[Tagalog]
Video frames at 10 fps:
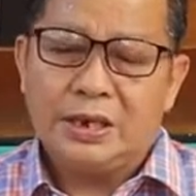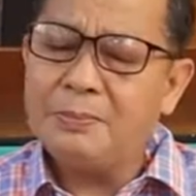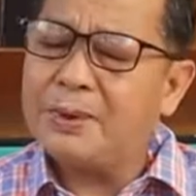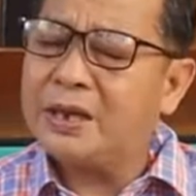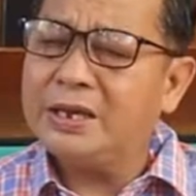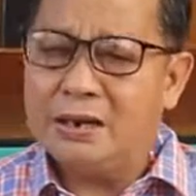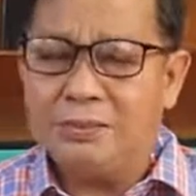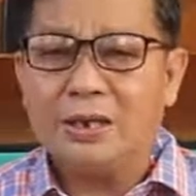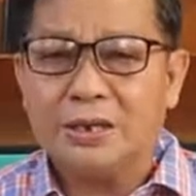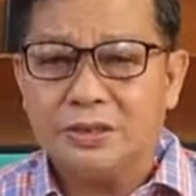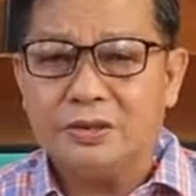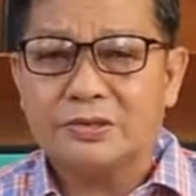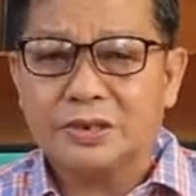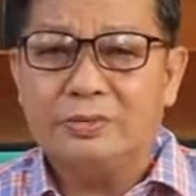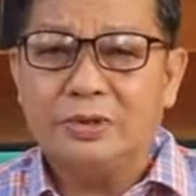Napakayaman ang
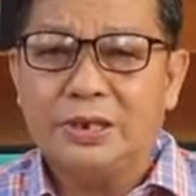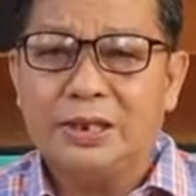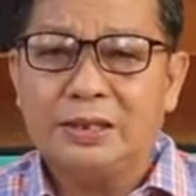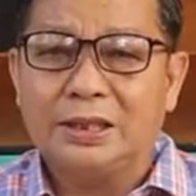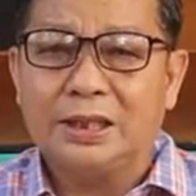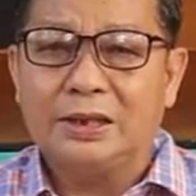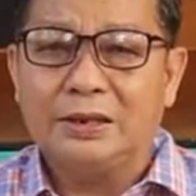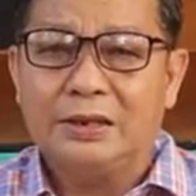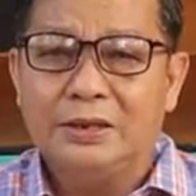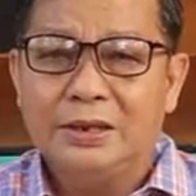Diyos sa buhay natin.